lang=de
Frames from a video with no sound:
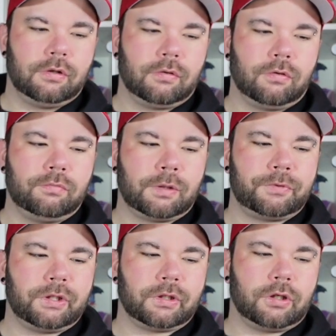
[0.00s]
Oben habt
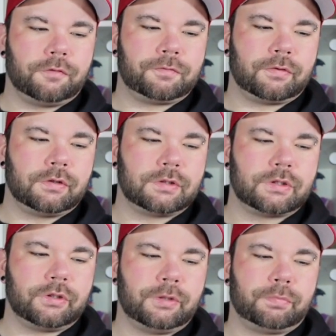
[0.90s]
ihr drauf
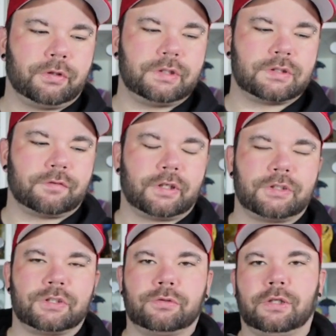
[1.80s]
30 Points of
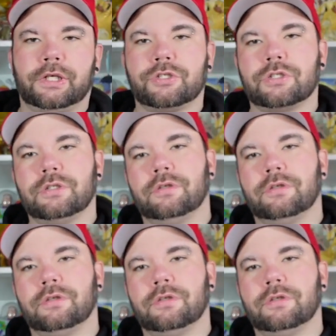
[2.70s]
Articulation,